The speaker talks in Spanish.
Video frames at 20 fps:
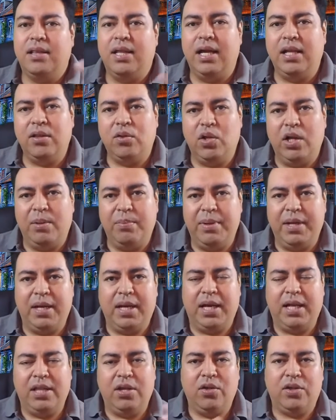tanto el
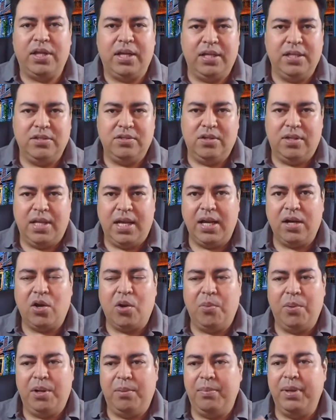mercadeo
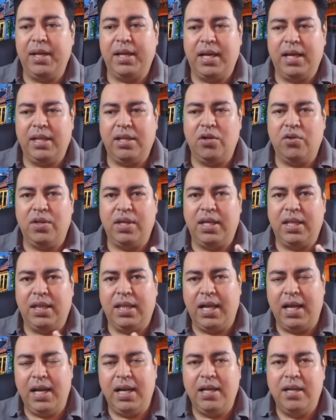tradicional como el mercadeo
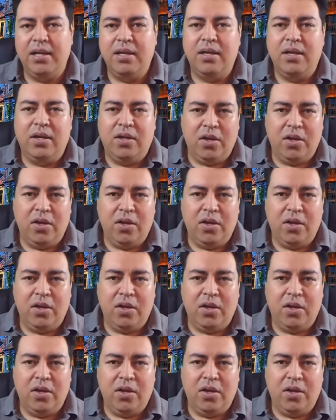digital,